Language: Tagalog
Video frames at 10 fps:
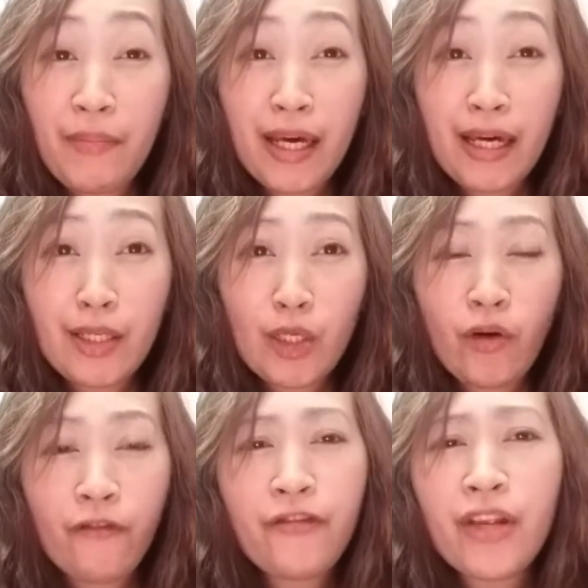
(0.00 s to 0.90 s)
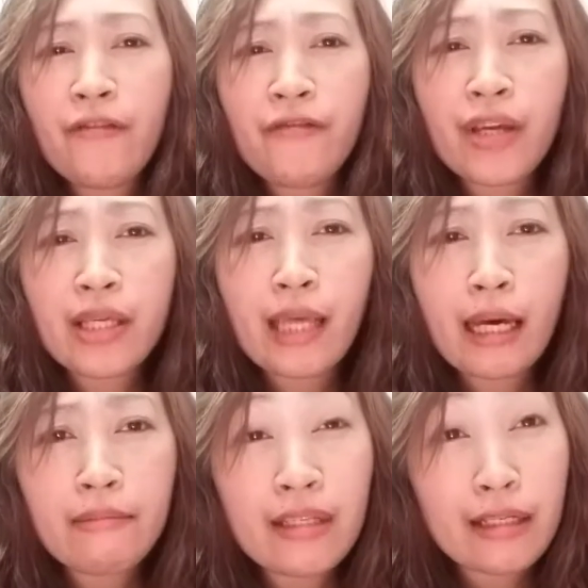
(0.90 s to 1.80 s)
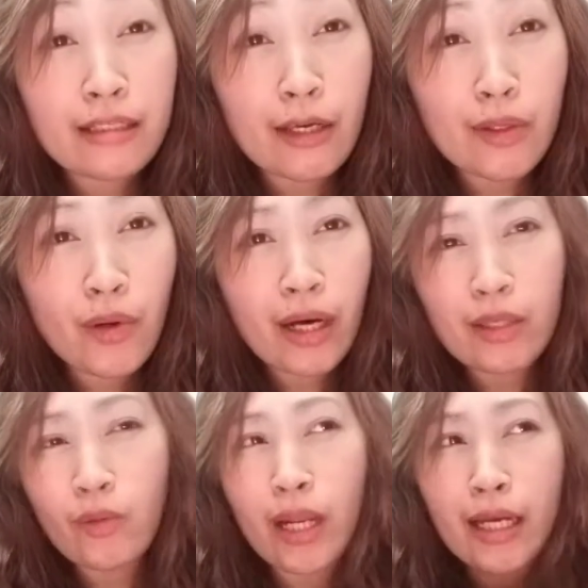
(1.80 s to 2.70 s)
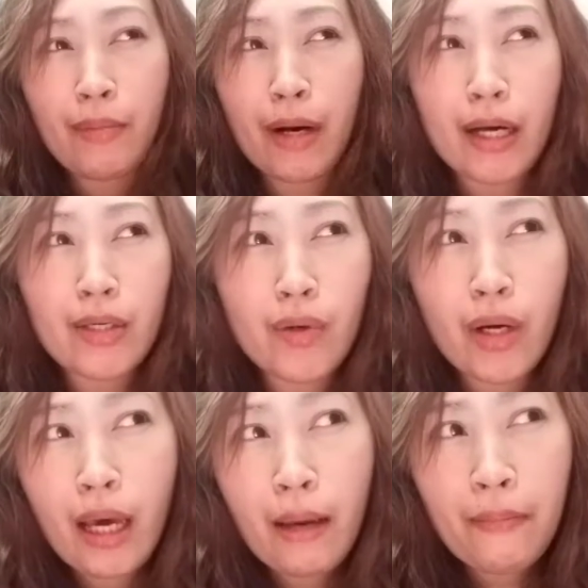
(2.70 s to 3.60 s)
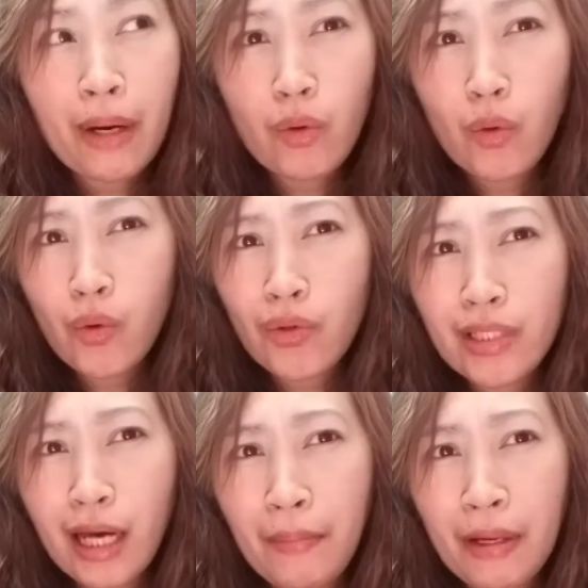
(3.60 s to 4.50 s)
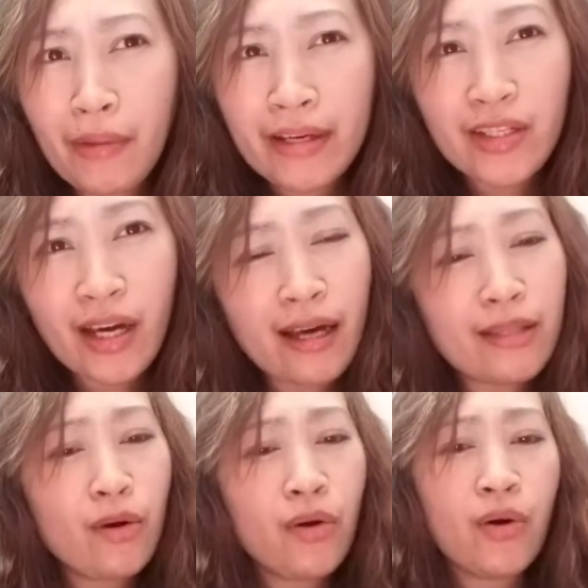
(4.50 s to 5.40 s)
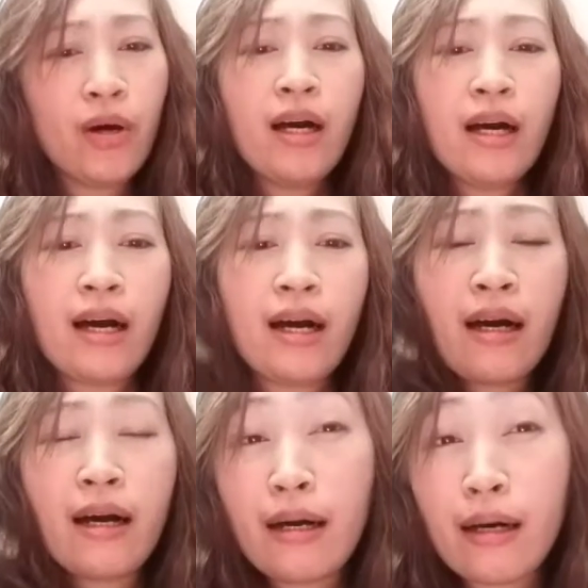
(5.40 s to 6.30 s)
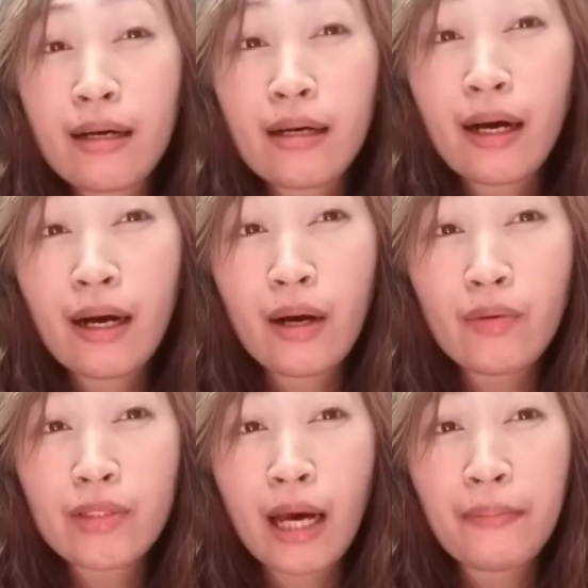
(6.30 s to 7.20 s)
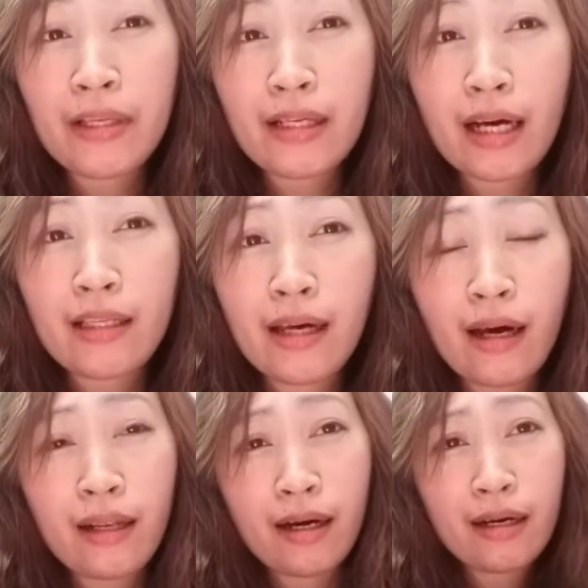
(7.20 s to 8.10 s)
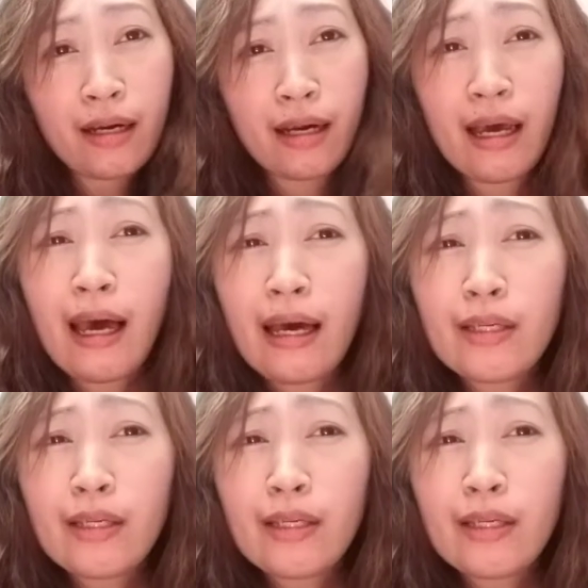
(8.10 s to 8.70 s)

bibigyan niya yung free-free time niya sa iyo kahit wala naman kayong pag-uusapan masyado, uh, kakausapin kanya lang